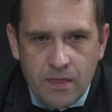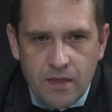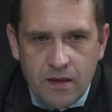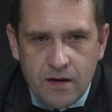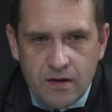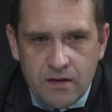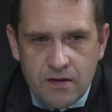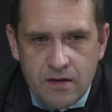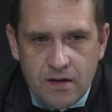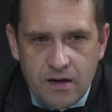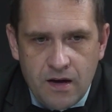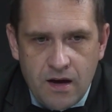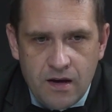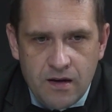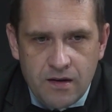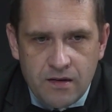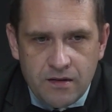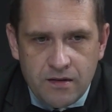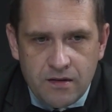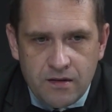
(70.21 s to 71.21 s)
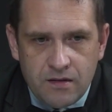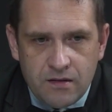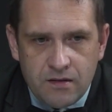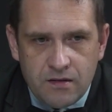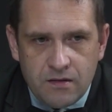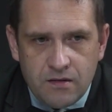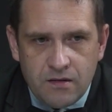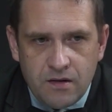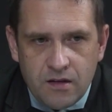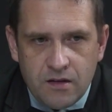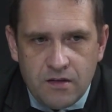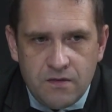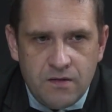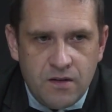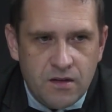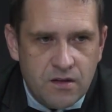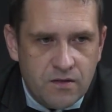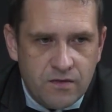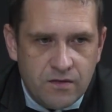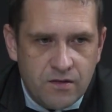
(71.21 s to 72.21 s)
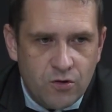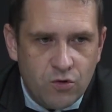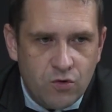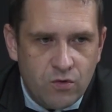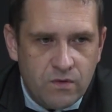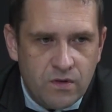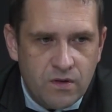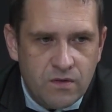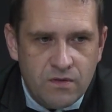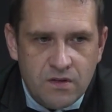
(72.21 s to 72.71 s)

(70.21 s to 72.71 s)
радикальных ответов на новые